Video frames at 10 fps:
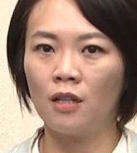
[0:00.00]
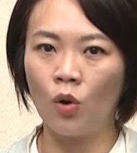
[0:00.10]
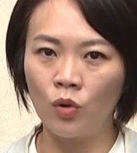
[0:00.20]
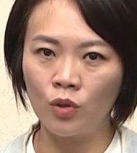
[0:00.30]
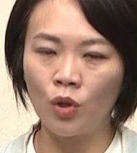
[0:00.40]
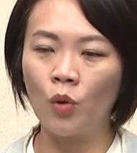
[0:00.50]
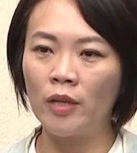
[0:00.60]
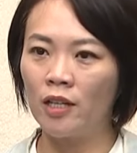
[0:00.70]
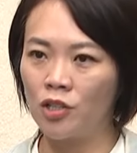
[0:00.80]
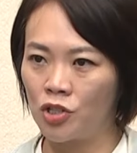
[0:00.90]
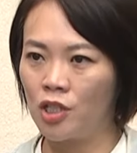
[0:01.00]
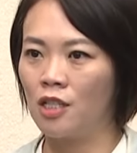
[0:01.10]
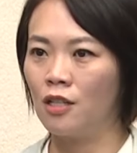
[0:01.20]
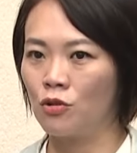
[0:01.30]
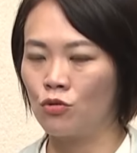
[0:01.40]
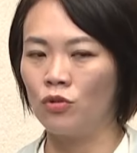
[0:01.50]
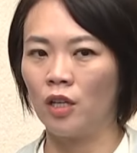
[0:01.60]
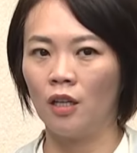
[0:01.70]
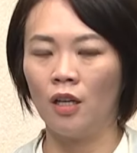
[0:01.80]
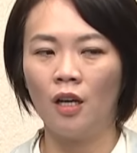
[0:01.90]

同同一个时期的助理，